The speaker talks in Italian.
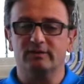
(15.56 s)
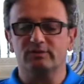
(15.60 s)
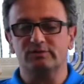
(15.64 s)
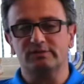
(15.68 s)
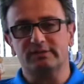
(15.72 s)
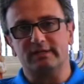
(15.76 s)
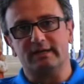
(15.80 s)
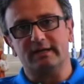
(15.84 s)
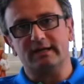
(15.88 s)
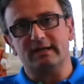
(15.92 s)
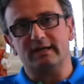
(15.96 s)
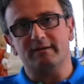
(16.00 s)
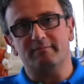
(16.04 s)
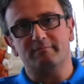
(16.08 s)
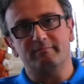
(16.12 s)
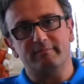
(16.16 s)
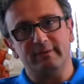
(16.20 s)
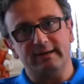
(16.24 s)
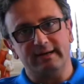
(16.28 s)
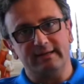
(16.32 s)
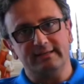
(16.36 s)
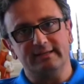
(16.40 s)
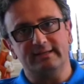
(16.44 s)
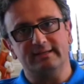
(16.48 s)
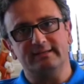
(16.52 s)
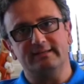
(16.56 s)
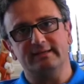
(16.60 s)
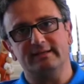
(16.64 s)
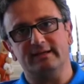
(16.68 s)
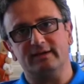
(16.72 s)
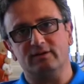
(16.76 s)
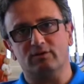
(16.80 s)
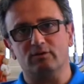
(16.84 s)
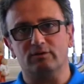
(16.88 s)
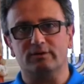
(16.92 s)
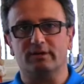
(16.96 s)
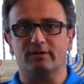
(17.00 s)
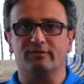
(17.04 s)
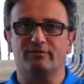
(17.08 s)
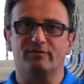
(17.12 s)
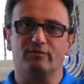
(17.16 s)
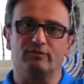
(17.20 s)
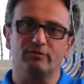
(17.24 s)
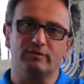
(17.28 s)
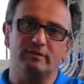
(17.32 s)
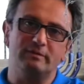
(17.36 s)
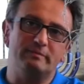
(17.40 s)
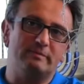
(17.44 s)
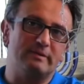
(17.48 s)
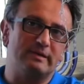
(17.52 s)
la nostra campagna di raccolta
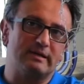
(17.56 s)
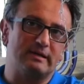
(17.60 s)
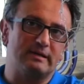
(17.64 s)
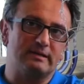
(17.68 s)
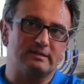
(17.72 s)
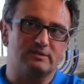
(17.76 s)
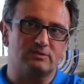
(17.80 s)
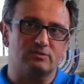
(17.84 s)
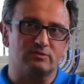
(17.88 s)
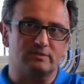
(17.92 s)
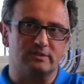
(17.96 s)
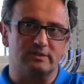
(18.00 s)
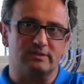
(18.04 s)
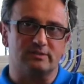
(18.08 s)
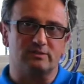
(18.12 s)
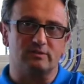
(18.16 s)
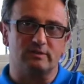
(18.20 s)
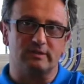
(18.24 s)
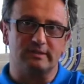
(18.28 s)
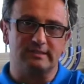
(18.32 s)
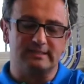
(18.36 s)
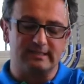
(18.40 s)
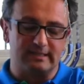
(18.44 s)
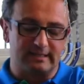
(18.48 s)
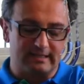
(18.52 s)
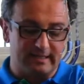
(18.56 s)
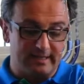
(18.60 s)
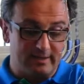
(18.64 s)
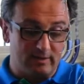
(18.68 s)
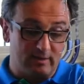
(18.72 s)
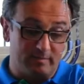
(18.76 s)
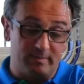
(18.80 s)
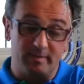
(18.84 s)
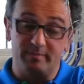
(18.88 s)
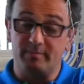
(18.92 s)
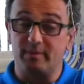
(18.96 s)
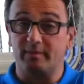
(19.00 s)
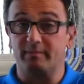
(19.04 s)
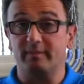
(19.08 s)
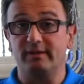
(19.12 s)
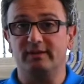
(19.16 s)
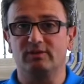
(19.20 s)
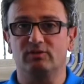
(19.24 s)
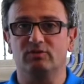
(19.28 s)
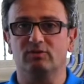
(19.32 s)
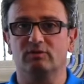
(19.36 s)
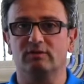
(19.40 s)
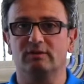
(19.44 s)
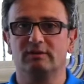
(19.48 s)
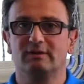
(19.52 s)
fondi per l'associazione Zaccheo e mi
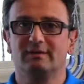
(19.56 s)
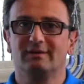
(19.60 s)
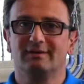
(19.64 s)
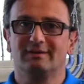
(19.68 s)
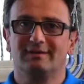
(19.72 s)
permetto